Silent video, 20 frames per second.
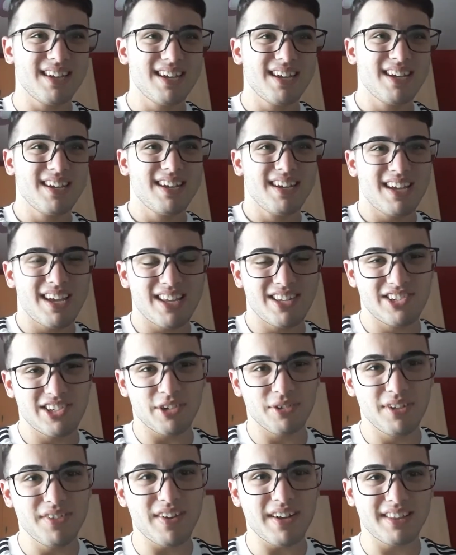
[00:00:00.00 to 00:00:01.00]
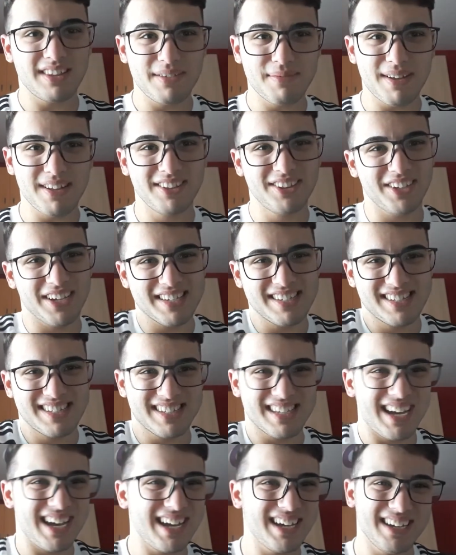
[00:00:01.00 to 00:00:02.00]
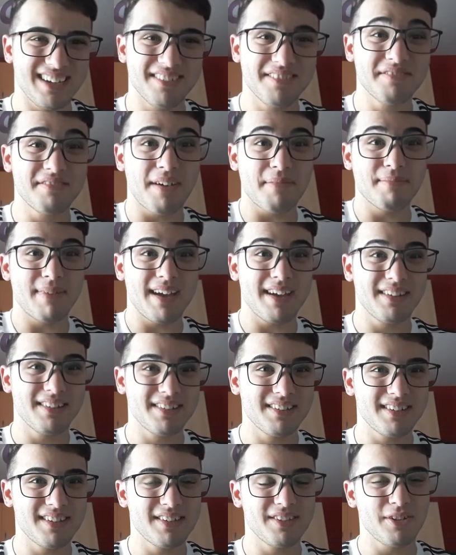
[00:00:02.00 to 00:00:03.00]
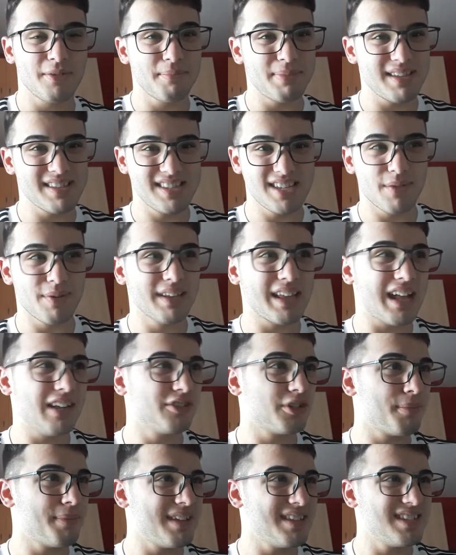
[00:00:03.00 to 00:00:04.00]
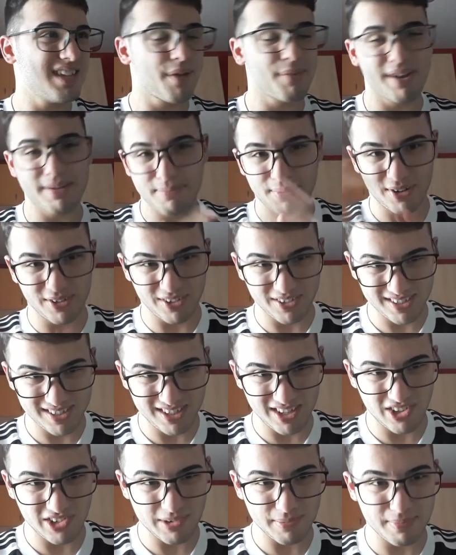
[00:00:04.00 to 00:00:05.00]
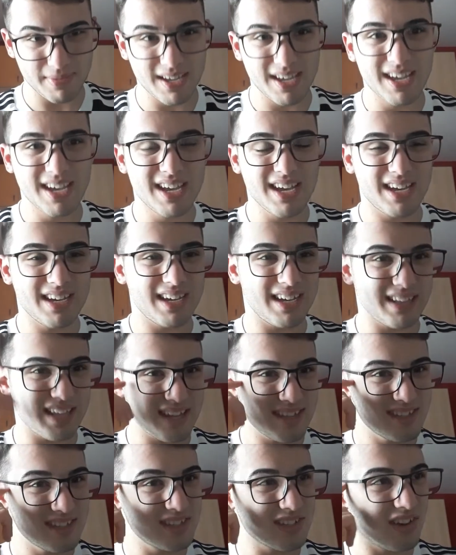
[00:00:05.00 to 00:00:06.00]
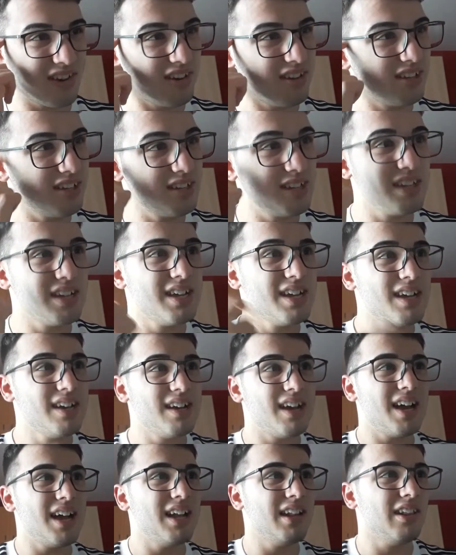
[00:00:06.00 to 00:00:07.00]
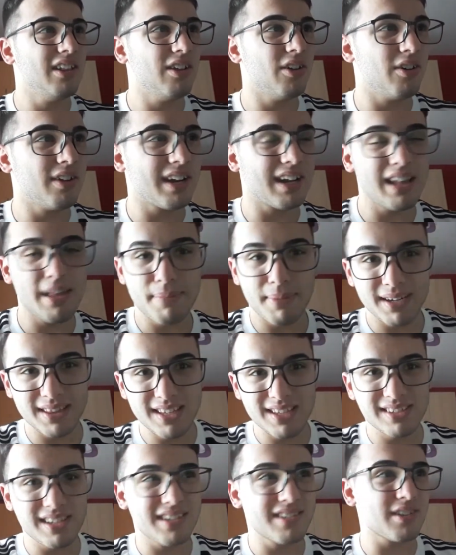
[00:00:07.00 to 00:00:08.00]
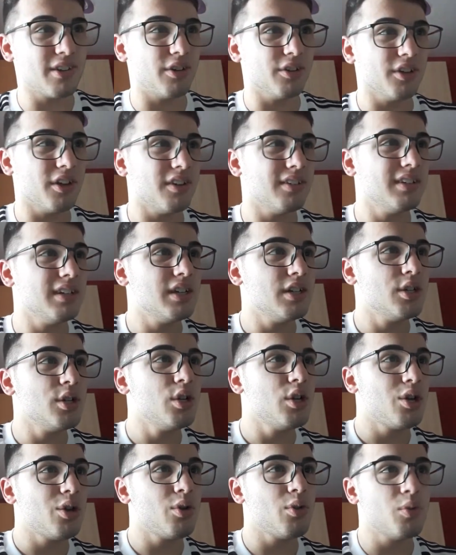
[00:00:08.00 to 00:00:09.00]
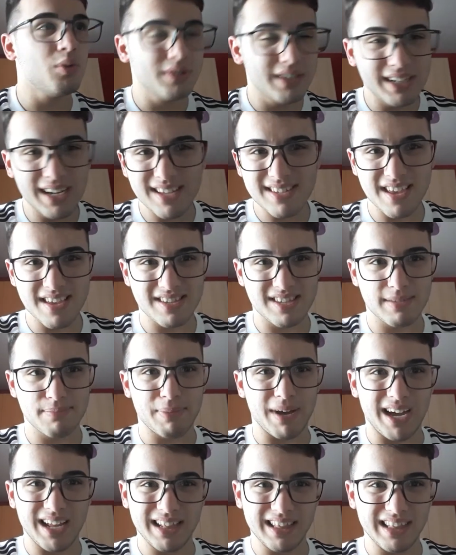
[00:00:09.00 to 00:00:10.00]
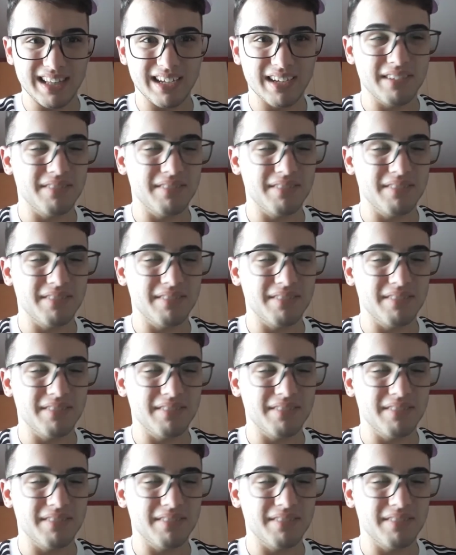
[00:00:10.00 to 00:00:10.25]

e c'è un divertimento assai. Vabbè, non pensiamo ad altro, pensiamo ai pronostici adesso. Allora, le partite sono Udinese Spal,